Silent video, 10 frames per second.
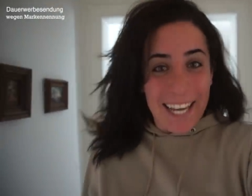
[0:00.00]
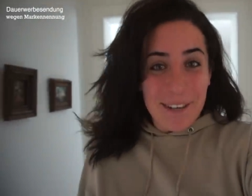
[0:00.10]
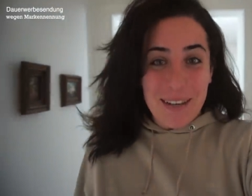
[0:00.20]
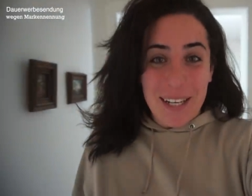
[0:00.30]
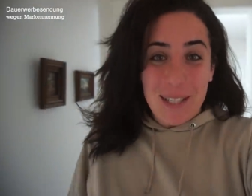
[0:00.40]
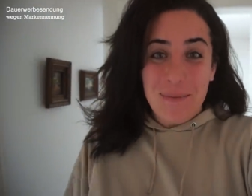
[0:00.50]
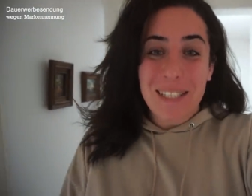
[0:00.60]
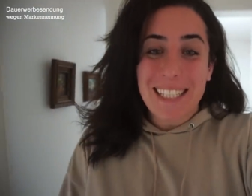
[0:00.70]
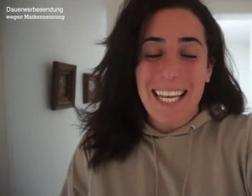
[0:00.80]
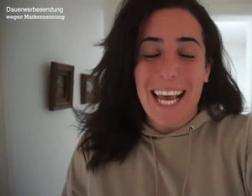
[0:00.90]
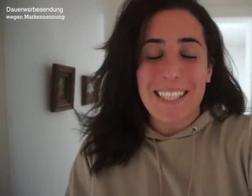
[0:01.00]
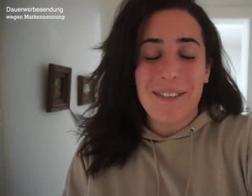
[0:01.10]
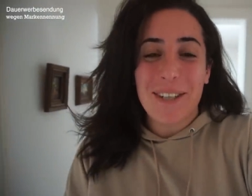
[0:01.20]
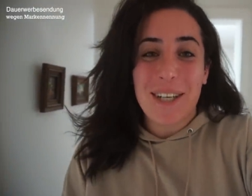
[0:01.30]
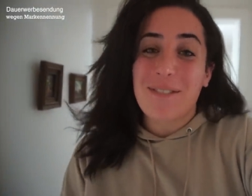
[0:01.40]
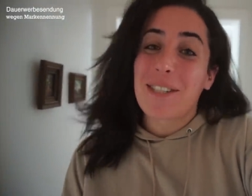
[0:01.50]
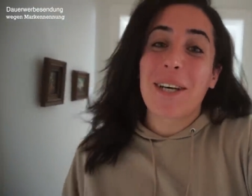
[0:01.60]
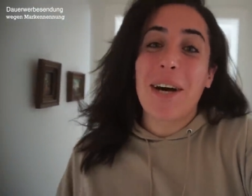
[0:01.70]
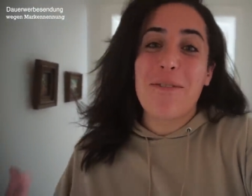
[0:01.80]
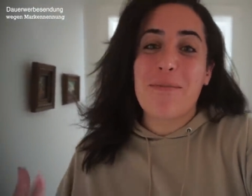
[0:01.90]
hallo meine Hübschen, herzlich willkommen
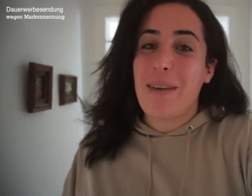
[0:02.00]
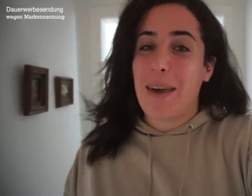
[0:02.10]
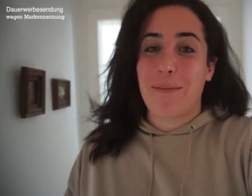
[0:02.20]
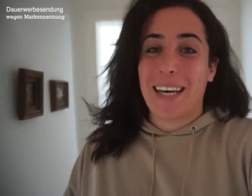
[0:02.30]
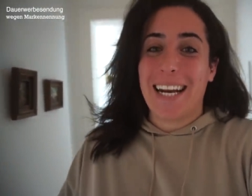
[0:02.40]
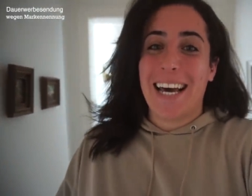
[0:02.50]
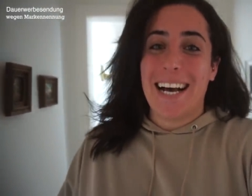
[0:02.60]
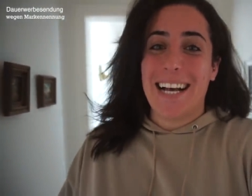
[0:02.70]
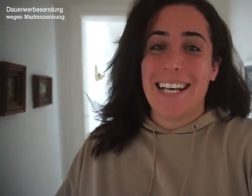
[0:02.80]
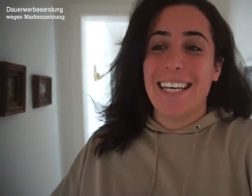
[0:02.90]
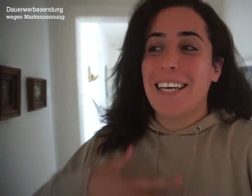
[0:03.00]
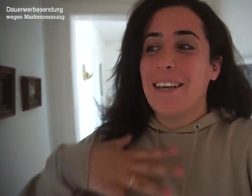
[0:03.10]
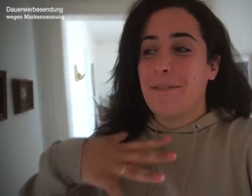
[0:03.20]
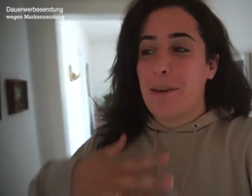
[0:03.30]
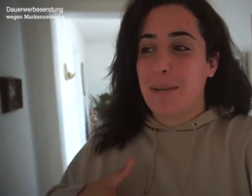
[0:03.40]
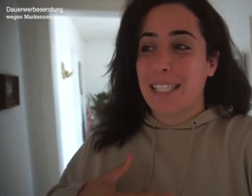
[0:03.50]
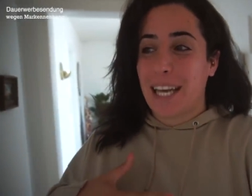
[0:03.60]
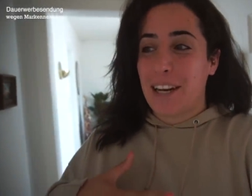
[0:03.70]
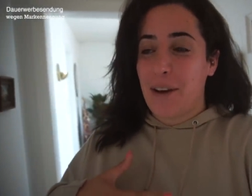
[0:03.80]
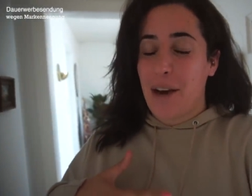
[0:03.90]
zurück auf meinem Kanal. Wir
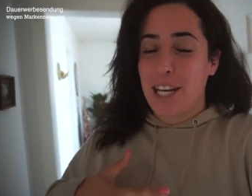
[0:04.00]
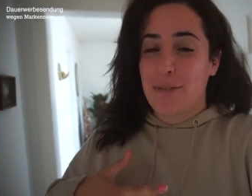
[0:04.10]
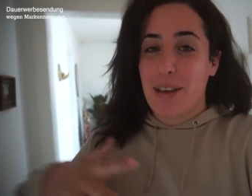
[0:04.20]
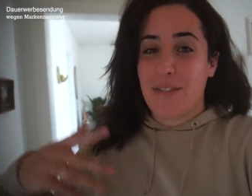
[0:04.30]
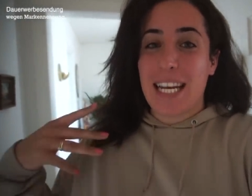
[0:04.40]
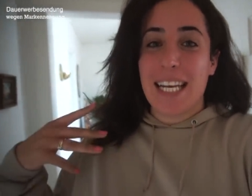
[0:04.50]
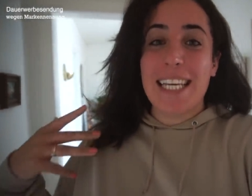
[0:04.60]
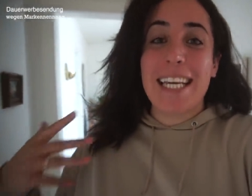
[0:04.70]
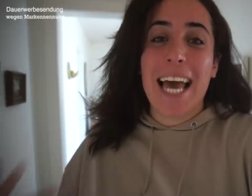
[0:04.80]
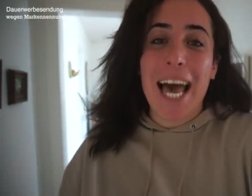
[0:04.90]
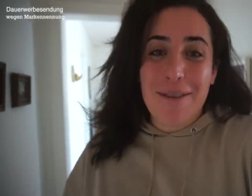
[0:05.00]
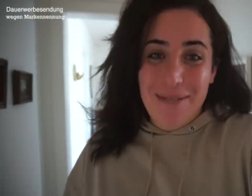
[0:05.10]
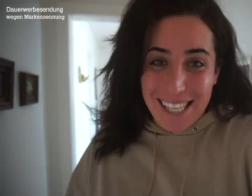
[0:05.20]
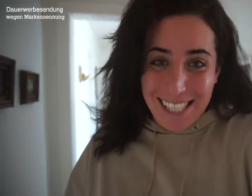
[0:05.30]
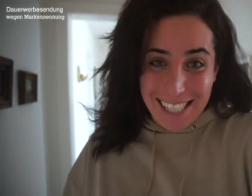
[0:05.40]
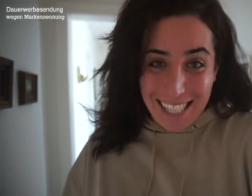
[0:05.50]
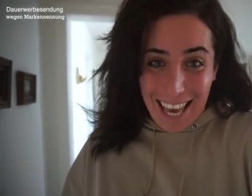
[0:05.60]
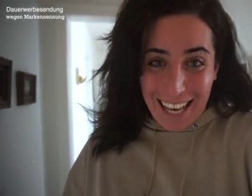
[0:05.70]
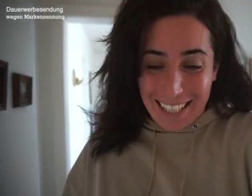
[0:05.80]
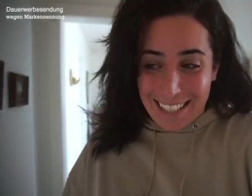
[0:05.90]
betreten heute mal wieder die Kammer des
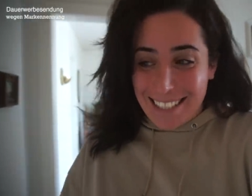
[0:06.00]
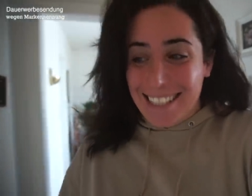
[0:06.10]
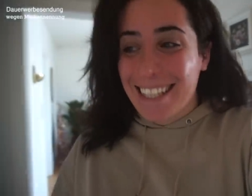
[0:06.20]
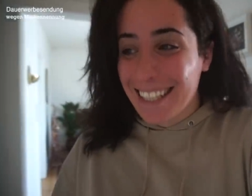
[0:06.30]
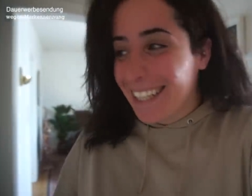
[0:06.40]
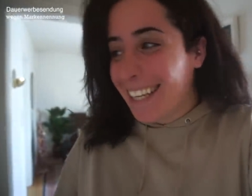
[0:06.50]
Schreckens.